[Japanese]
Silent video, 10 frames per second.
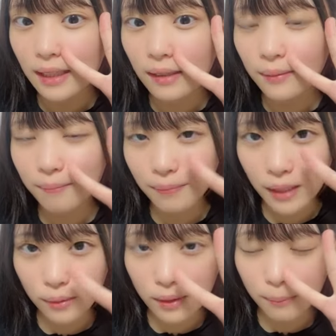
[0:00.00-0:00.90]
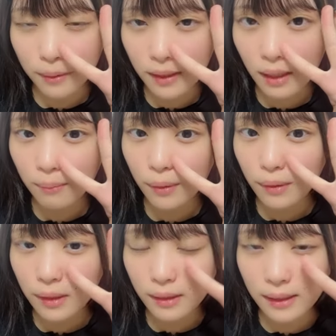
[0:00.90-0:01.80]
いけど念のためね
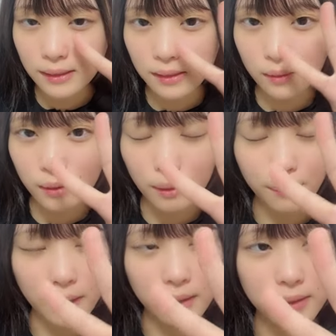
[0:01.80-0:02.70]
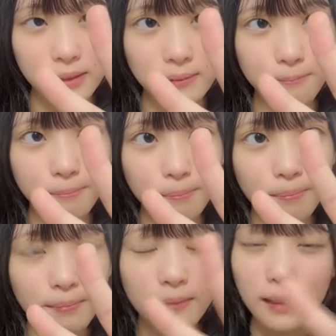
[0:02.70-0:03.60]
病気とかする時もあるし
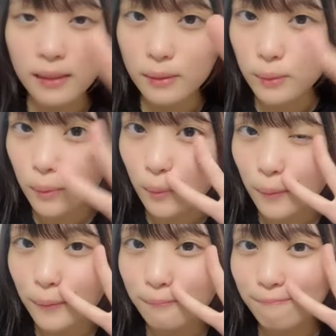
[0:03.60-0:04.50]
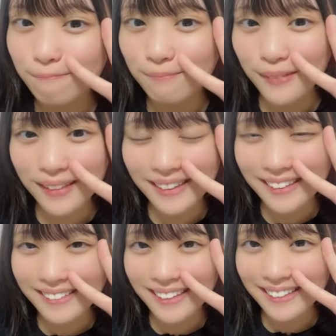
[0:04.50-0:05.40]
そうよかっ
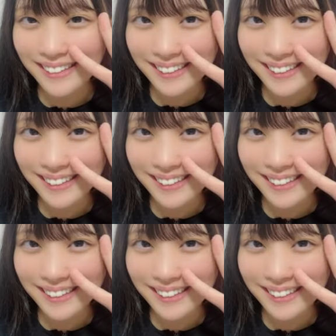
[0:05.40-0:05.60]
たよかった